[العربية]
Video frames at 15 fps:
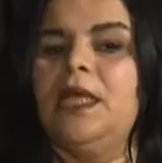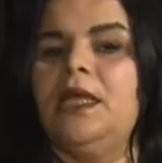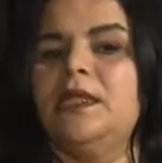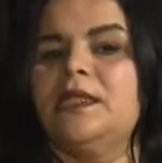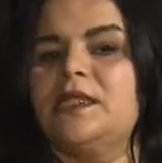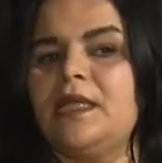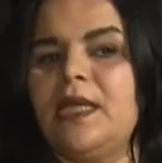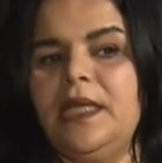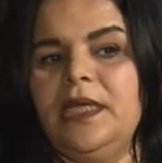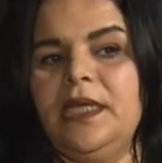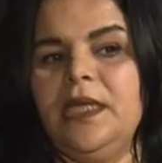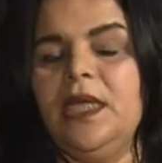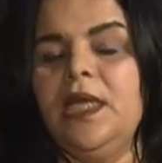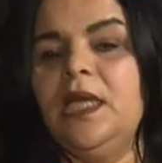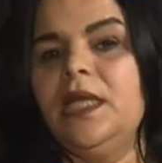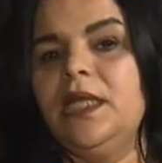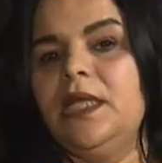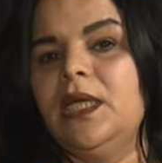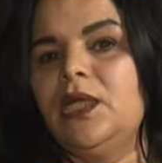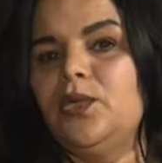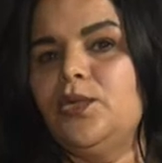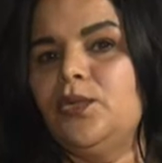صحيح
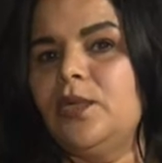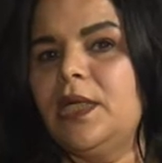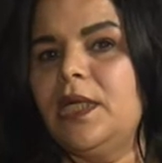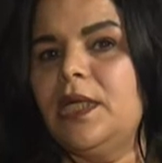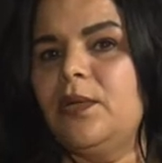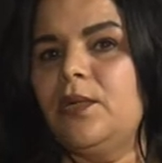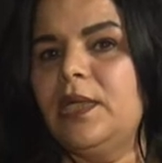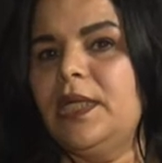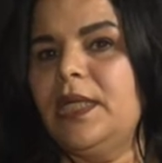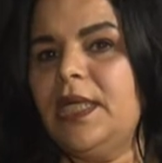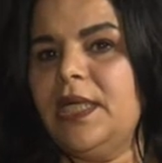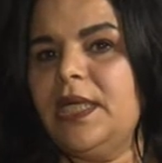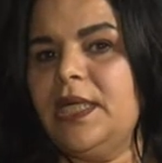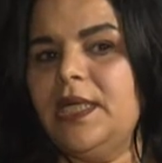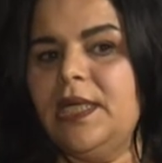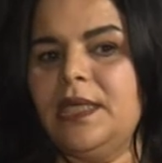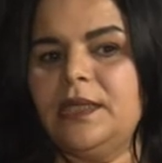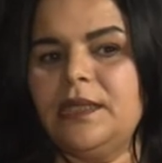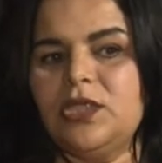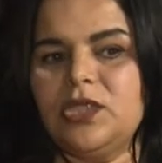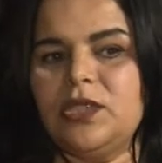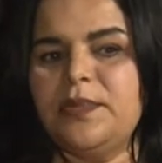لانه اولا نحكي على
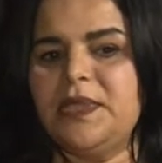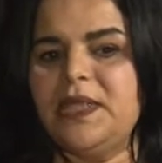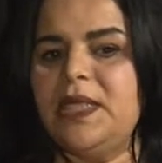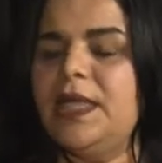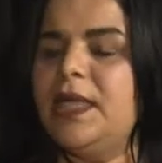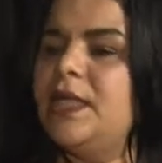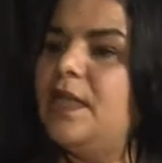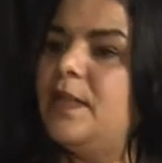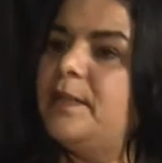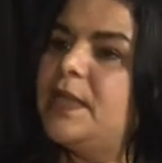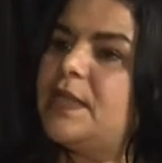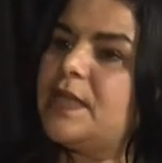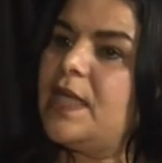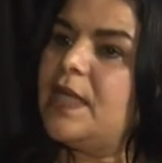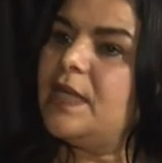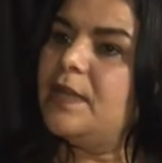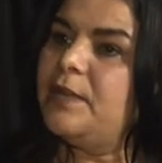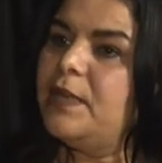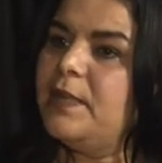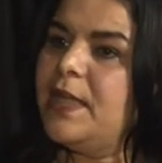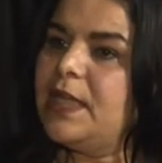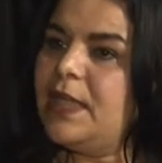تجربتي انا احنا لما التحقنا
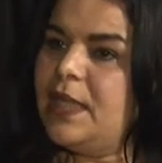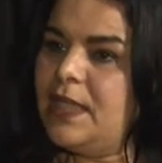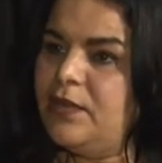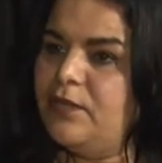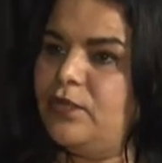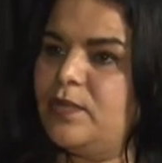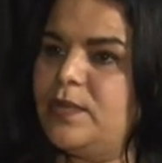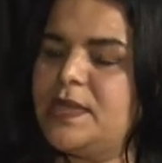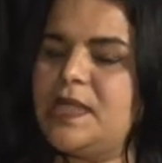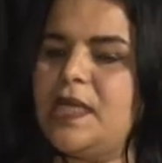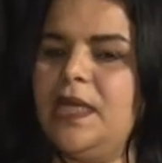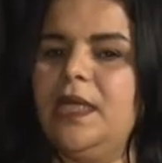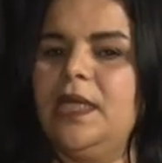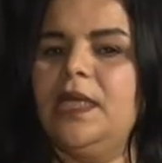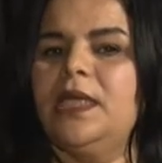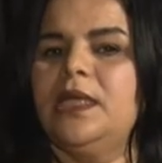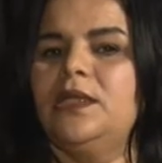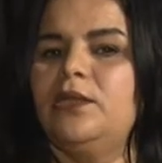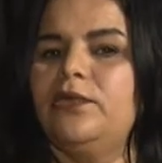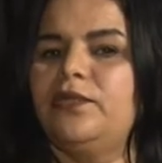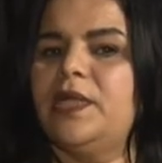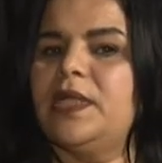بالمعهد العالي في المسرحيه
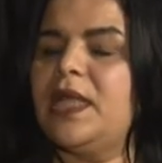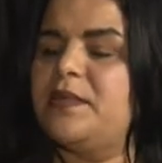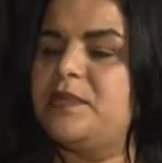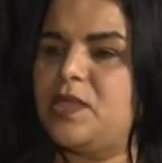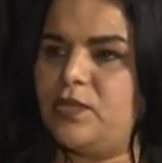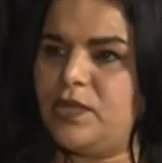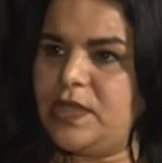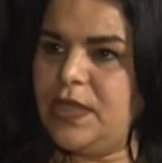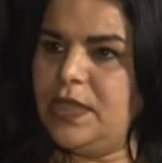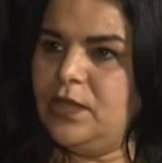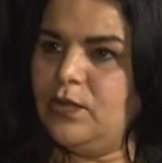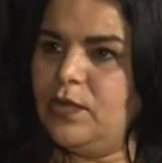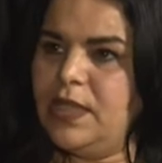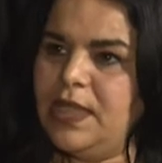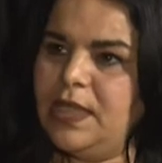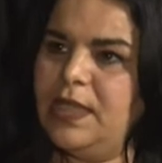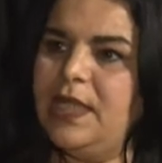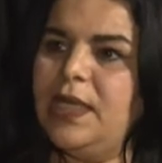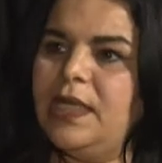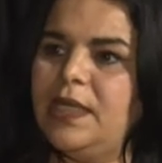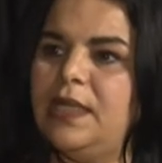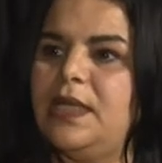كانت دفعه 95 كنا احنا اللي
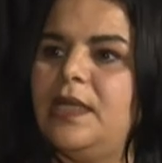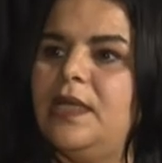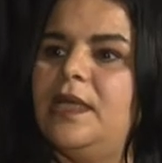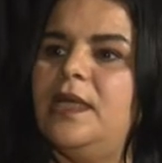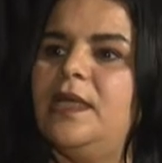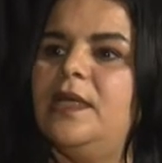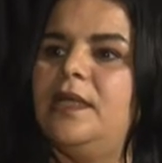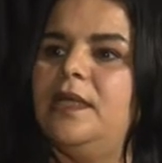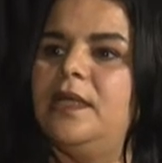حلينا